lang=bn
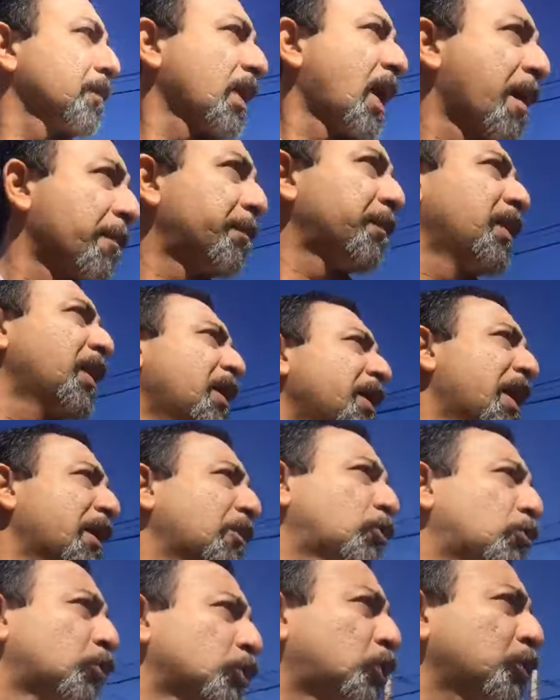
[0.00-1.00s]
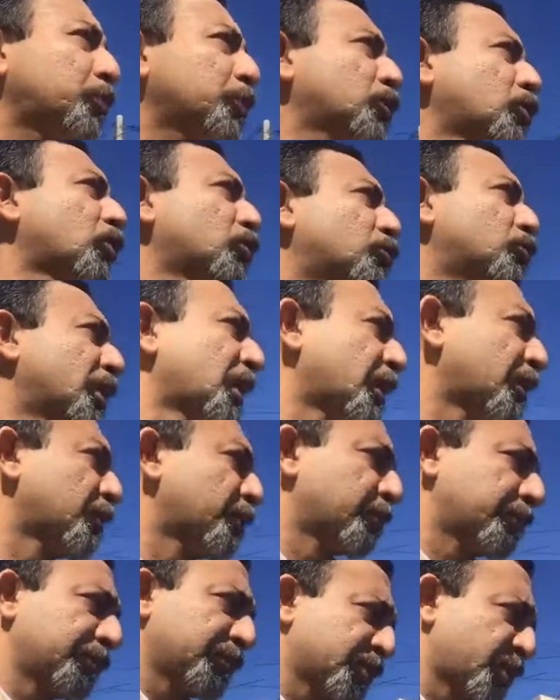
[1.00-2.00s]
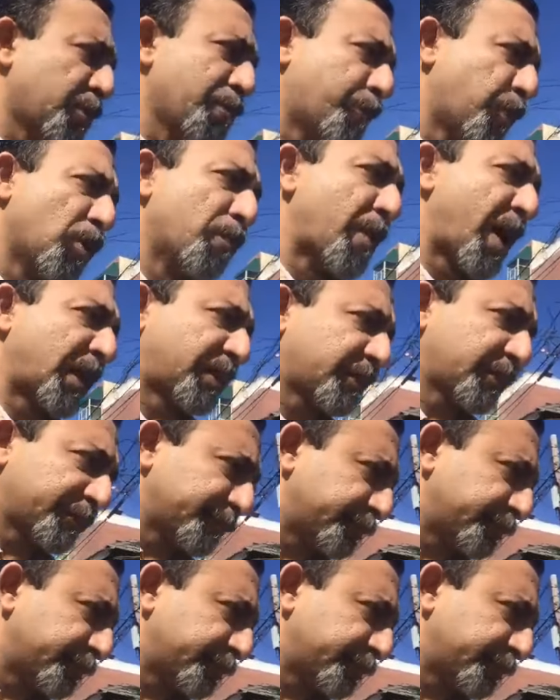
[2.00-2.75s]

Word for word: আপনার এত বছর পর দরদ উঠলায় সিম্পল ম্যাথ